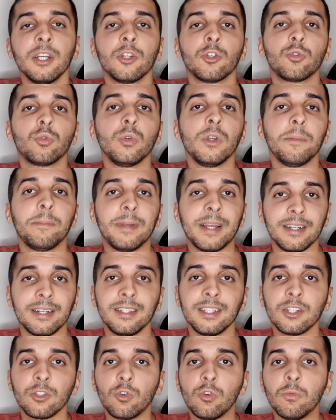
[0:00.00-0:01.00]
sui piani
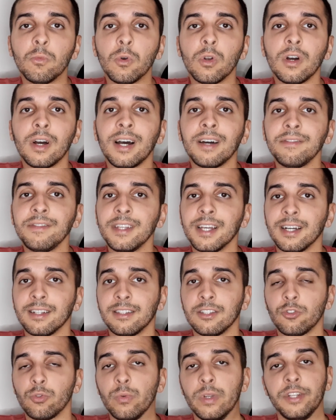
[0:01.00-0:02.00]
di accumulo
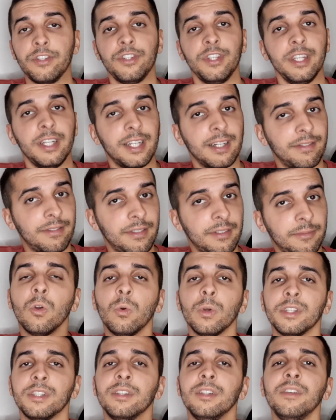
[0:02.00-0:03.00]
avviate sulle SICAV.
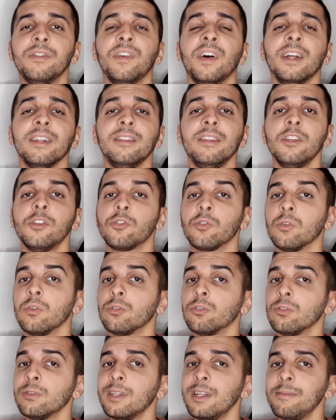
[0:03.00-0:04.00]
Questi di fatti sono
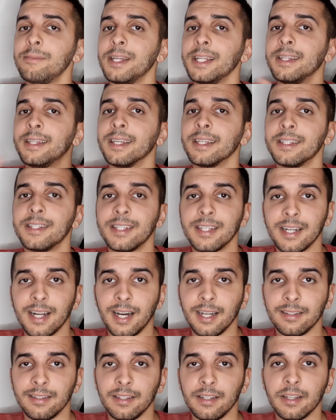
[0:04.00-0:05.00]
totalmente
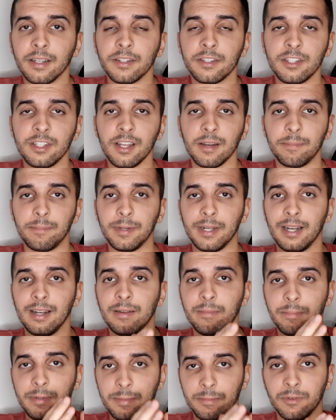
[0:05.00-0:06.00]
azzerati, sia per il
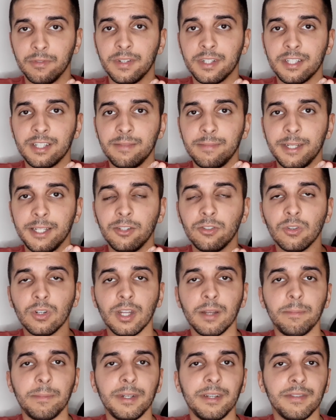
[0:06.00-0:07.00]
primo versamento
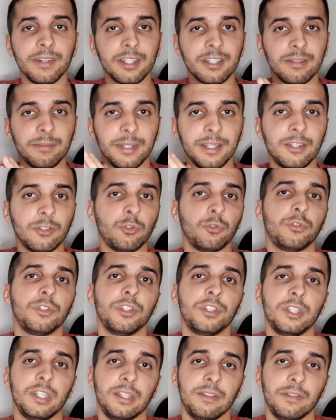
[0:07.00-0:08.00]
che per i versamenti
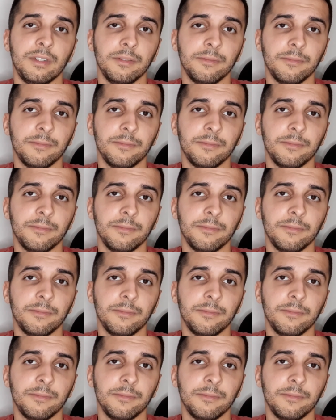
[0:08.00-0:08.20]
successivi.